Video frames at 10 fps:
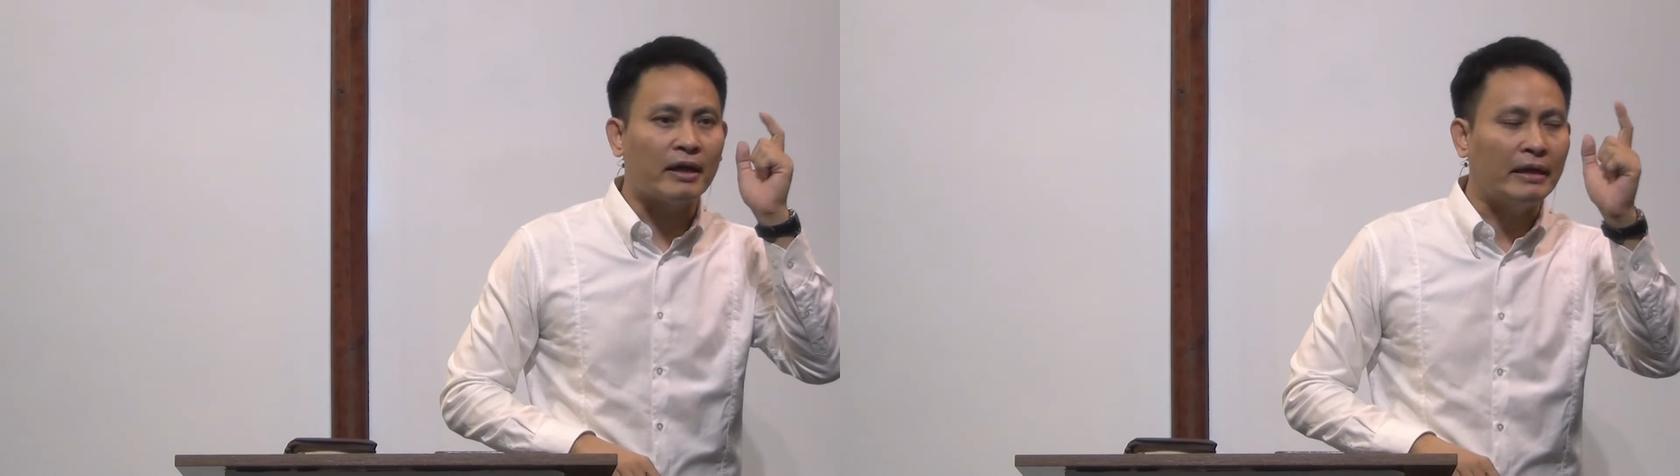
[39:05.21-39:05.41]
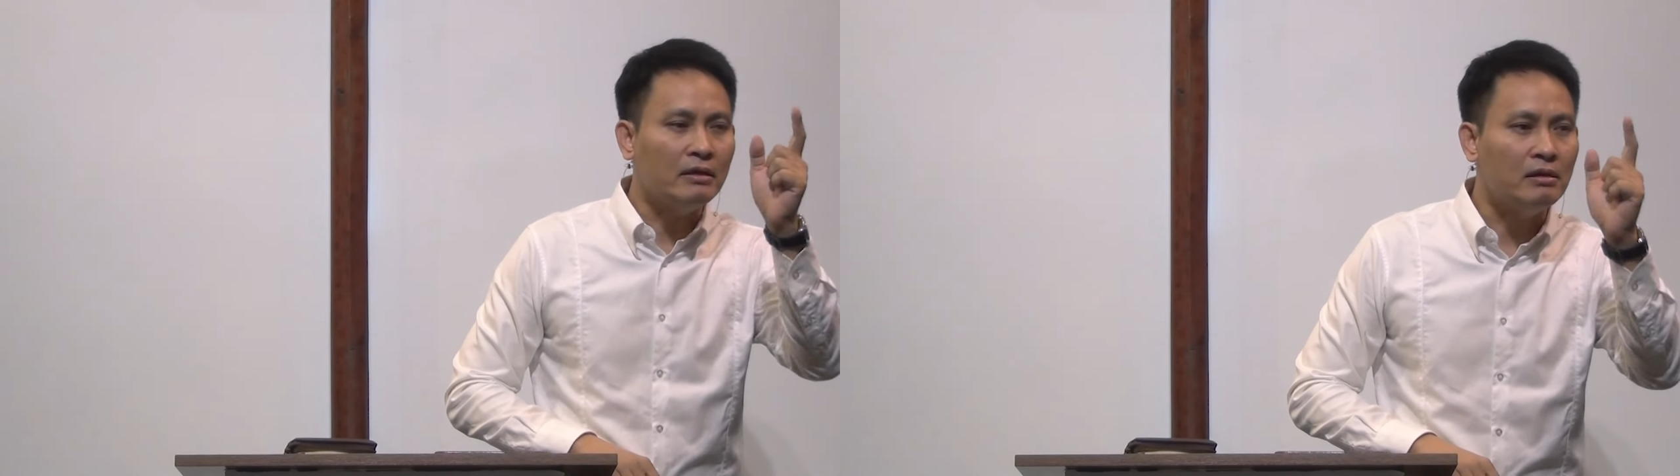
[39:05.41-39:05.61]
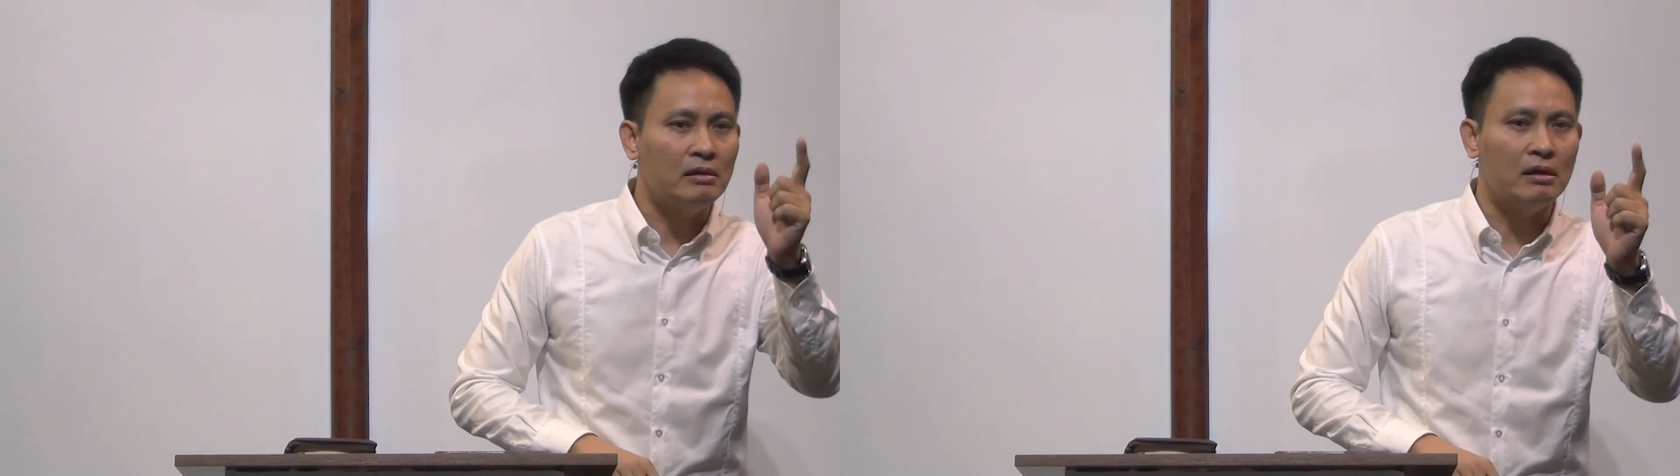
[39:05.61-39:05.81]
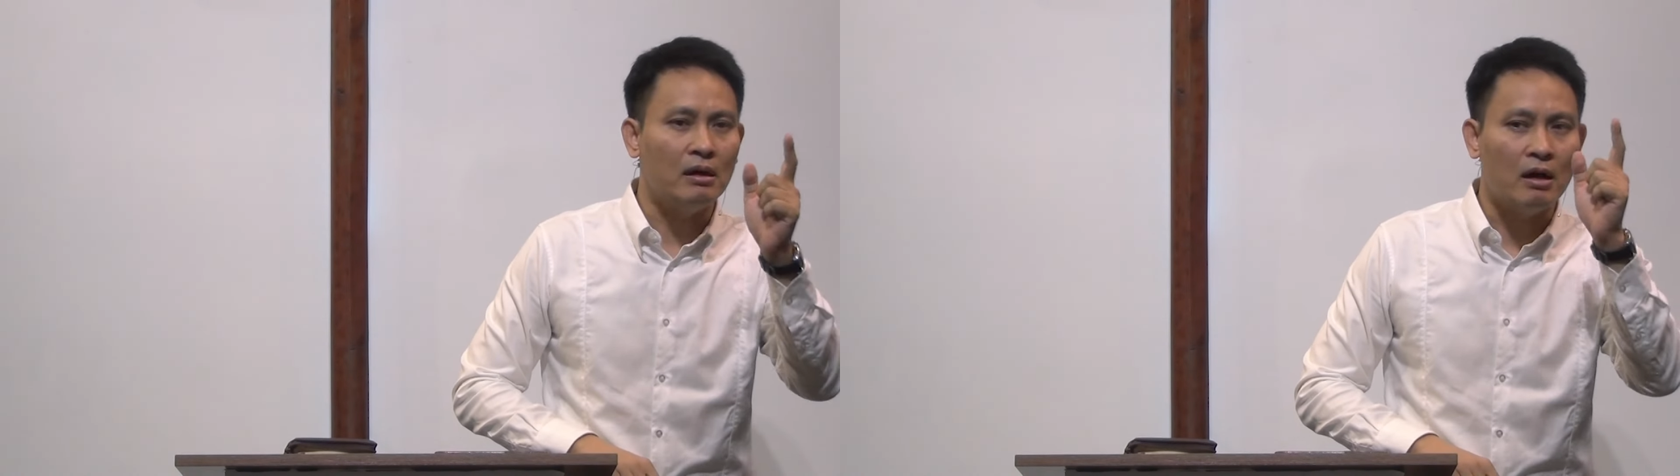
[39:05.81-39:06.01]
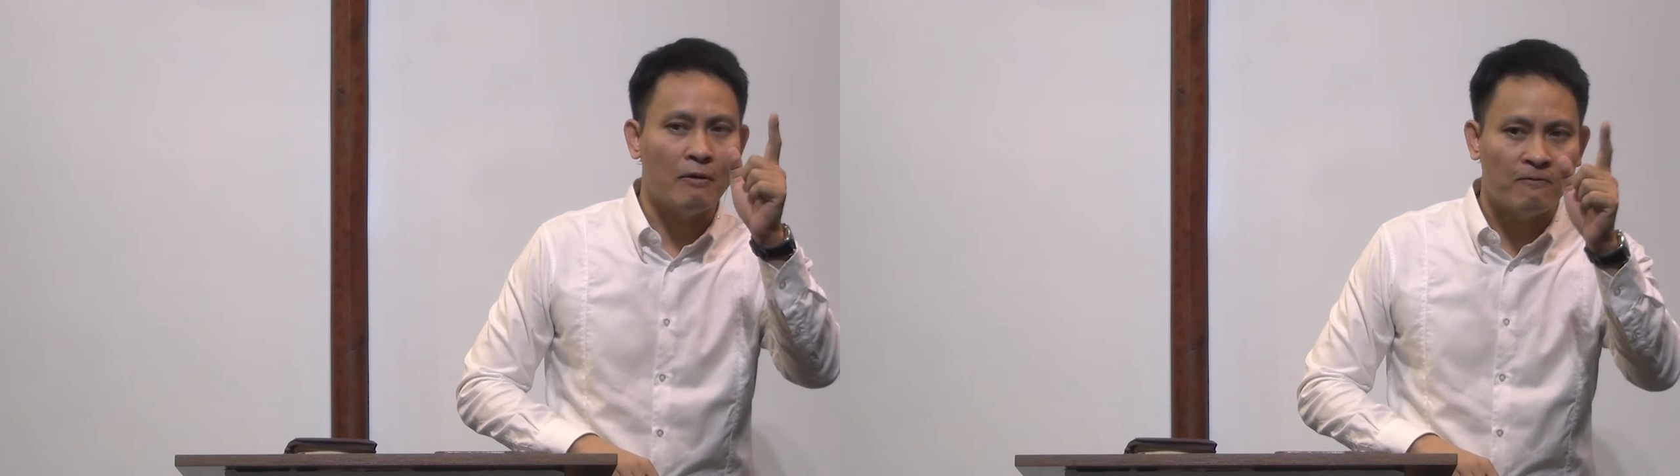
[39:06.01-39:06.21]
đó là
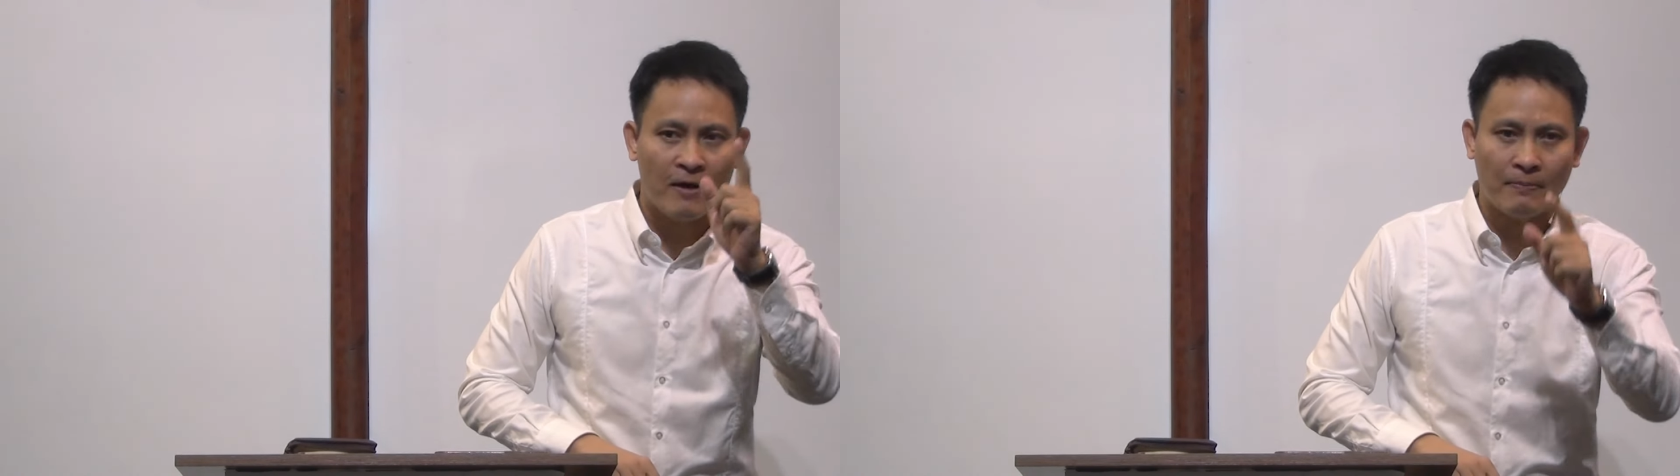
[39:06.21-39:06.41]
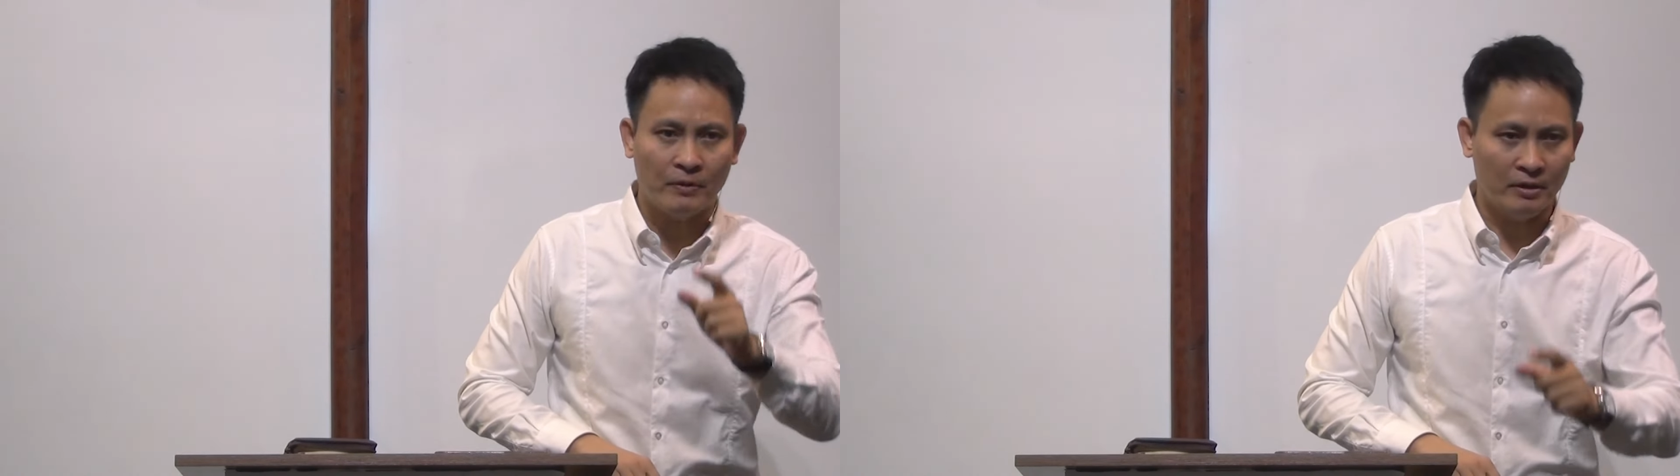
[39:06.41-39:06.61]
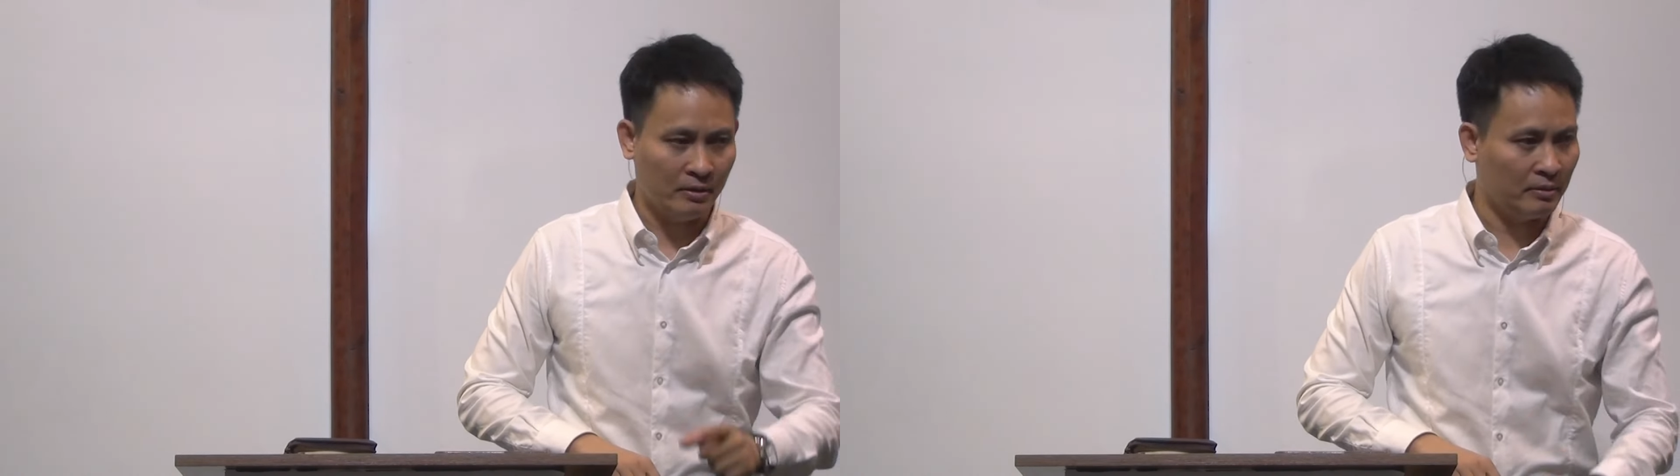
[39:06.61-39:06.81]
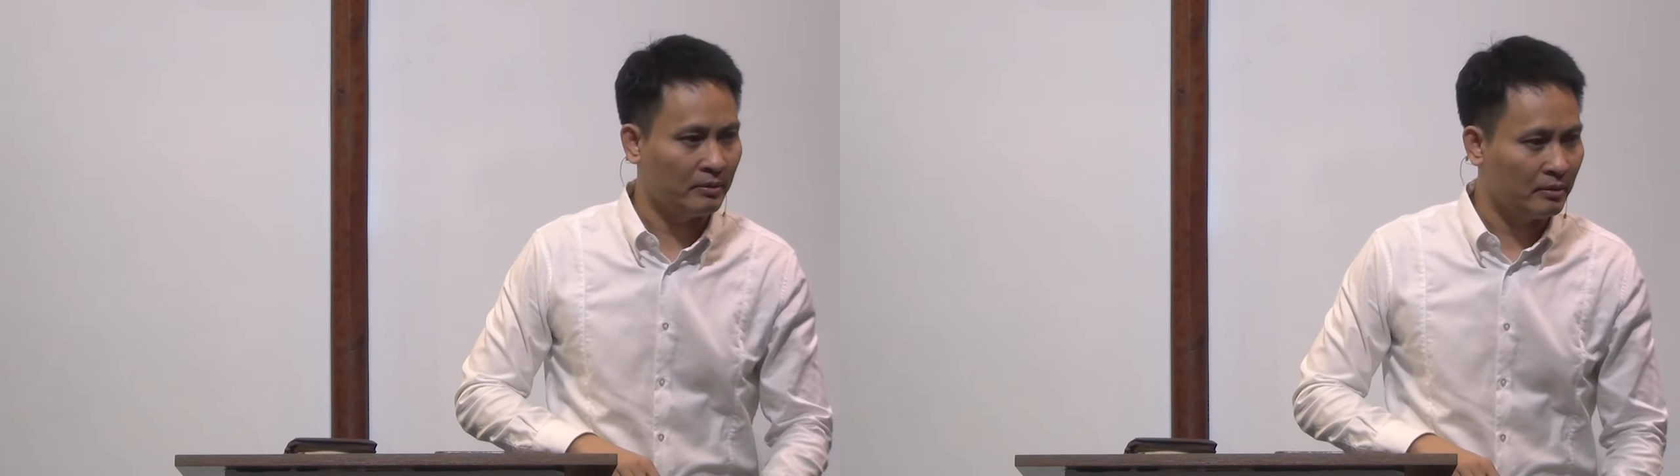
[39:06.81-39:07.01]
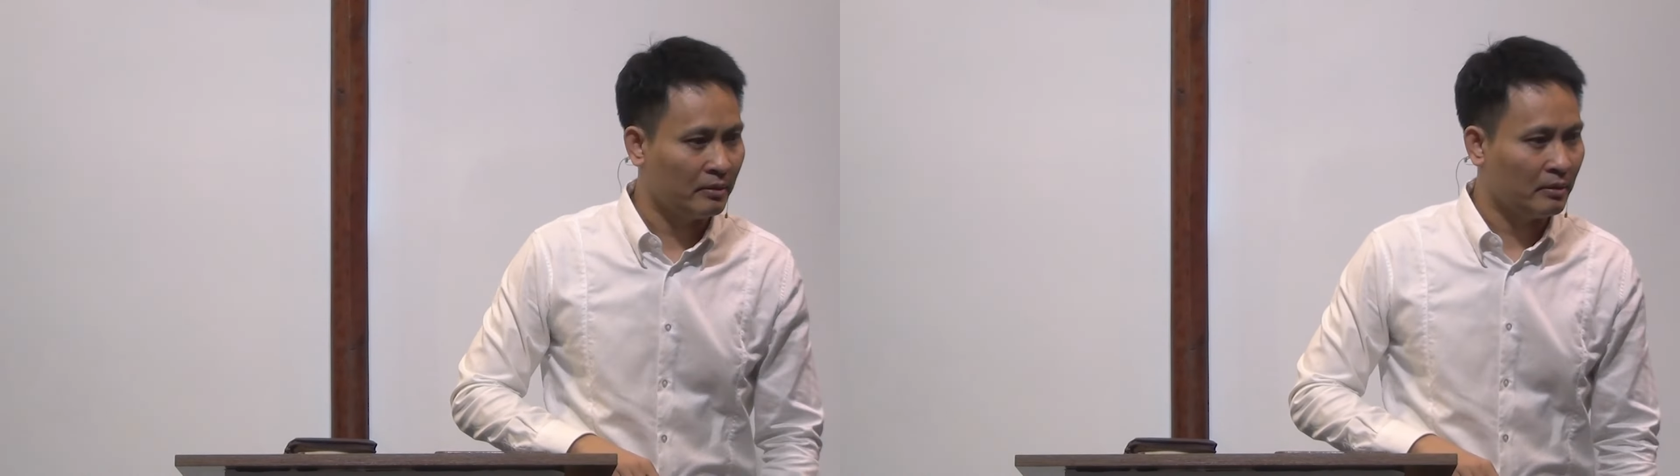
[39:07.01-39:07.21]
cánh cửa hợp
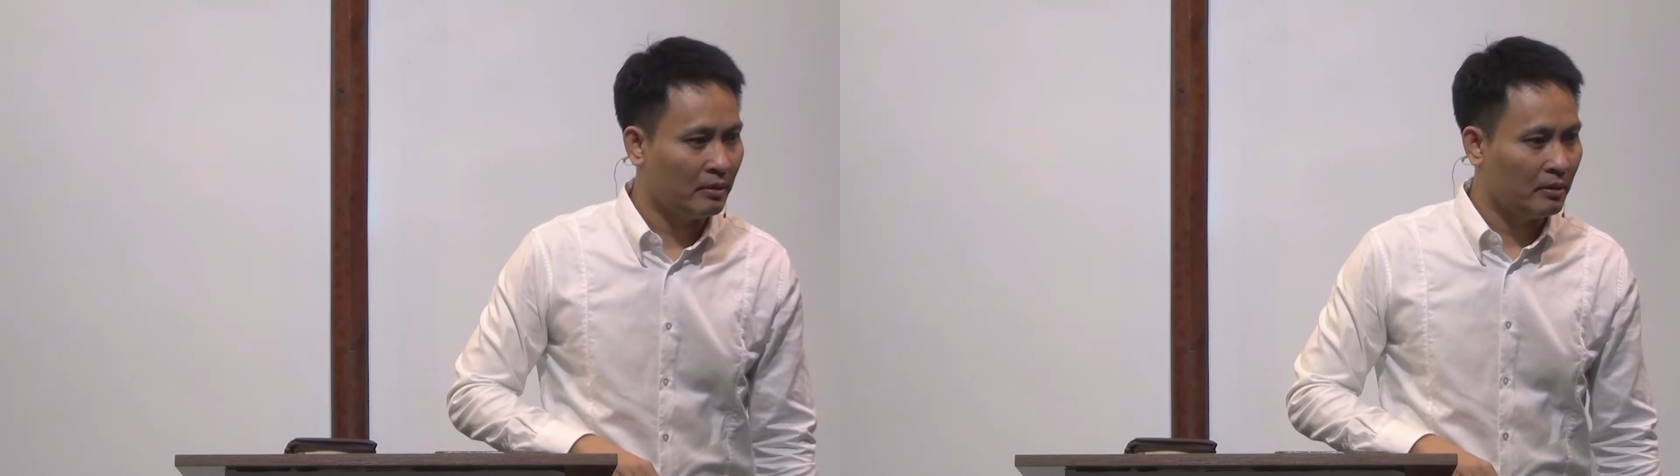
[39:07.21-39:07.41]
pháp đấy nhé